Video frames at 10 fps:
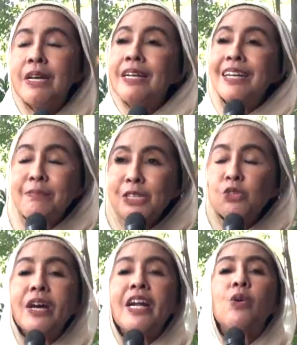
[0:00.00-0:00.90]
demi
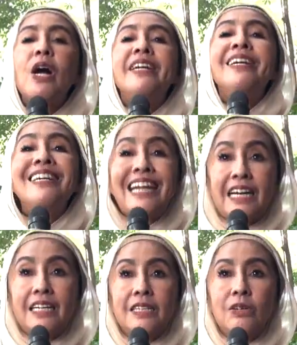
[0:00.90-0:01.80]
suara gue
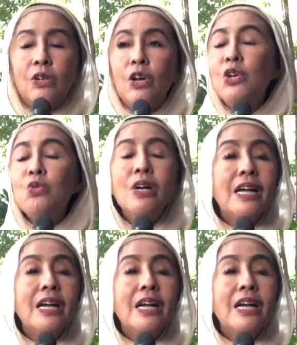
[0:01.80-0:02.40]
kedengeran gitu loh kalau gue